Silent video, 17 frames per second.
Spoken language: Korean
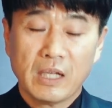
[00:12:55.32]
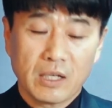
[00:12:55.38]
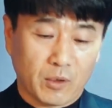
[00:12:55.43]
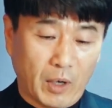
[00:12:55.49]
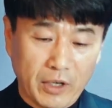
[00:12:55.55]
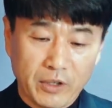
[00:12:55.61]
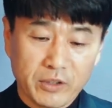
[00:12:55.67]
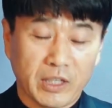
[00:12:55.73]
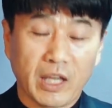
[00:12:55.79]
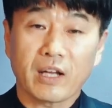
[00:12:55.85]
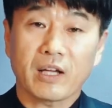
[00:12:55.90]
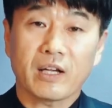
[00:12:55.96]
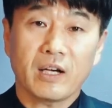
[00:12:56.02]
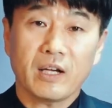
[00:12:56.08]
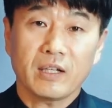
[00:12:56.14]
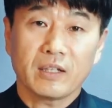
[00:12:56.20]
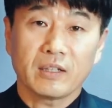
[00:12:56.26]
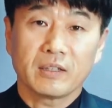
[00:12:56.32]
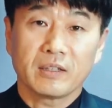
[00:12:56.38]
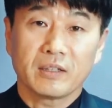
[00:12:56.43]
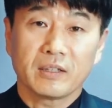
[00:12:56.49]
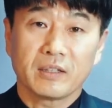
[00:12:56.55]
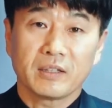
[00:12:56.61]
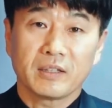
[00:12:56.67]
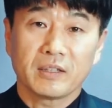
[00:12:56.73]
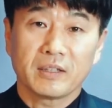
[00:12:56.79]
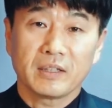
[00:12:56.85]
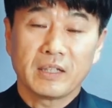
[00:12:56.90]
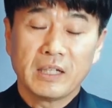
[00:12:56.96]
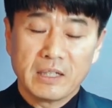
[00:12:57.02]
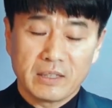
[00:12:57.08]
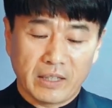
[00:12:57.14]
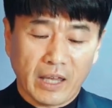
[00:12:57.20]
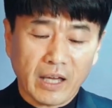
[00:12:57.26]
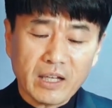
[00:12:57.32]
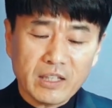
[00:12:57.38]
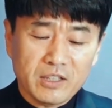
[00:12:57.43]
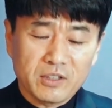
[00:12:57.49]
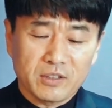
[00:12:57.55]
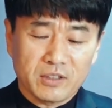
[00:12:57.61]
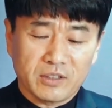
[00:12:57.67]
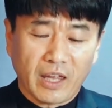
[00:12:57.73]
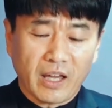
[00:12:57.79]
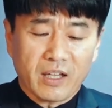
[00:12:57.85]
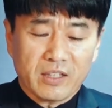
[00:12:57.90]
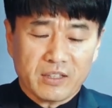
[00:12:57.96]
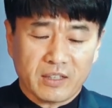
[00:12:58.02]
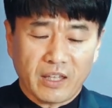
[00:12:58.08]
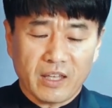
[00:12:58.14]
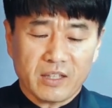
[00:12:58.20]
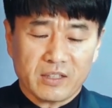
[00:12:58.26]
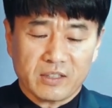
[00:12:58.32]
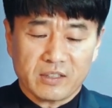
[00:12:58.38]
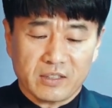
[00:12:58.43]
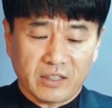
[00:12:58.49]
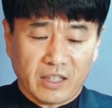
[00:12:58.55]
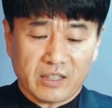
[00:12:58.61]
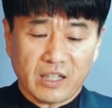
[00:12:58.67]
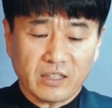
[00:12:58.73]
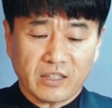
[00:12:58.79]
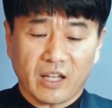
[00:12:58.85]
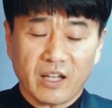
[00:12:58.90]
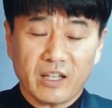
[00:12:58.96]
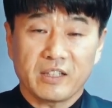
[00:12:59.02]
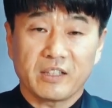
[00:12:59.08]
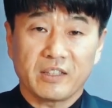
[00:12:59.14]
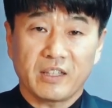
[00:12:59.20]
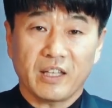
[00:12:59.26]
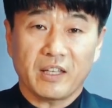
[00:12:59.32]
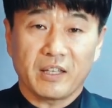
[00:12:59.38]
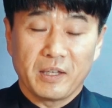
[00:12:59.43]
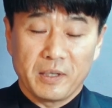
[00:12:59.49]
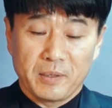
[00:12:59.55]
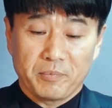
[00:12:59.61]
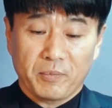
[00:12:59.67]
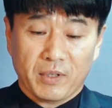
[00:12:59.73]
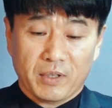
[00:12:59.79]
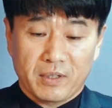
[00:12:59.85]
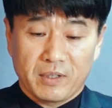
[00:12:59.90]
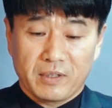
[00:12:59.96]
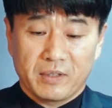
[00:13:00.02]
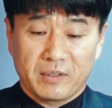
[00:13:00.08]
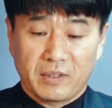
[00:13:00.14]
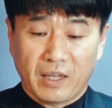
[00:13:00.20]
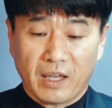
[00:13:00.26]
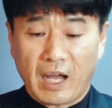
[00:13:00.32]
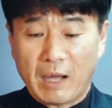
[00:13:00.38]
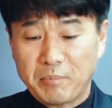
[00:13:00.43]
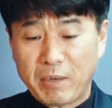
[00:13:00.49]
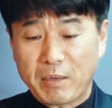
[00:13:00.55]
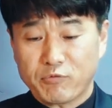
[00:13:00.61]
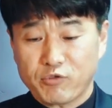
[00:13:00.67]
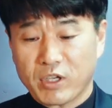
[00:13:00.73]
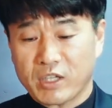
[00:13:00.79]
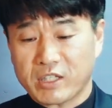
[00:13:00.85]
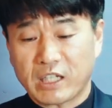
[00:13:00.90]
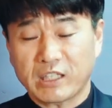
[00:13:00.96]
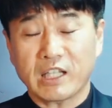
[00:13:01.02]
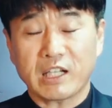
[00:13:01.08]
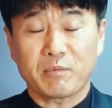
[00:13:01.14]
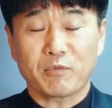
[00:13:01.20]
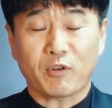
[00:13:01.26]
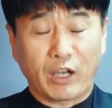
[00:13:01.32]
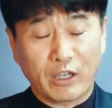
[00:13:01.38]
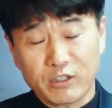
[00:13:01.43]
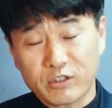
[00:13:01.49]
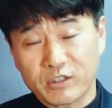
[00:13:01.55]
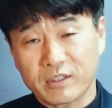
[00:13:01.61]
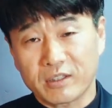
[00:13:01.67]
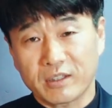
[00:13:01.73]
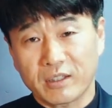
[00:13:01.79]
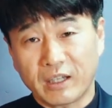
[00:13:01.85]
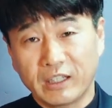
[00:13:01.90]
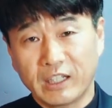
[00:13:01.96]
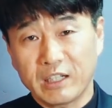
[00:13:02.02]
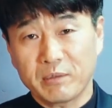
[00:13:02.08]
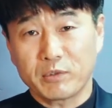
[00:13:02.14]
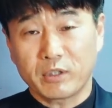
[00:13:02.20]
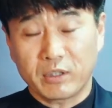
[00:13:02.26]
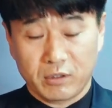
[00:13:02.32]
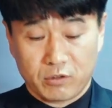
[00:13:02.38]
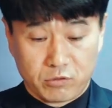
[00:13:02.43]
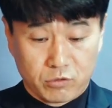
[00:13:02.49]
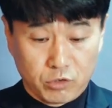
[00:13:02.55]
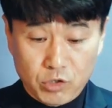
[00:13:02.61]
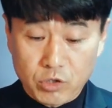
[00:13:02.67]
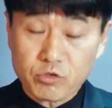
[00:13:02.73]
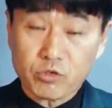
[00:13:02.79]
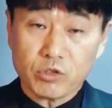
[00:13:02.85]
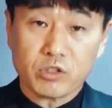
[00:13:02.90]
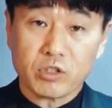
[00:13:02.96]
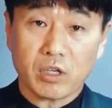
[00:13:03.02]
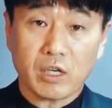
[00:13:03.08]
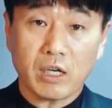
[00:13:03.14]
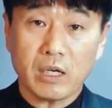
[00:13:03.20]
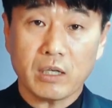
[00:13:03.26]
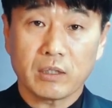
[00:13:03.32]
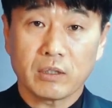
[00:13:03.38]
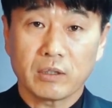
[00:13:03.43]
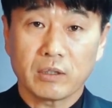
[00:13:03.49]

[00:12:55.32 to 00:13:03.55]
과연 될까? 내가 이걸, 내 상태가 있는데 내가 한밤중에 찾아가면 과연 하나님이 주실 수 있을까?